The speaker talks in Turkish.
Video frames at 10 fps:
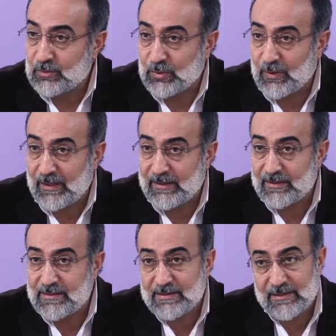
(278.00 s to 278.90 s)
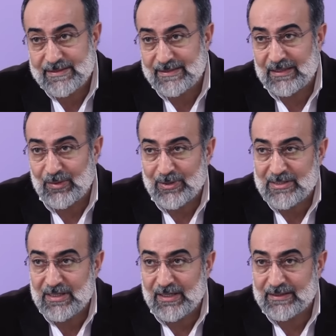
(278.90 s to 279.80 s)
tuvaletinizi nasıl
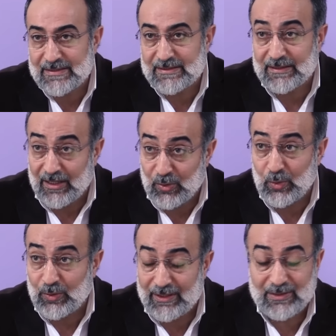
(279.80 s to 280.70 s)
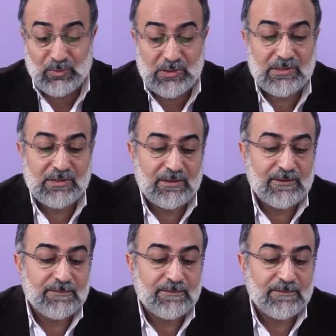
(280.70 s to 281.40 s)
yapacağınızı da öğretmiş.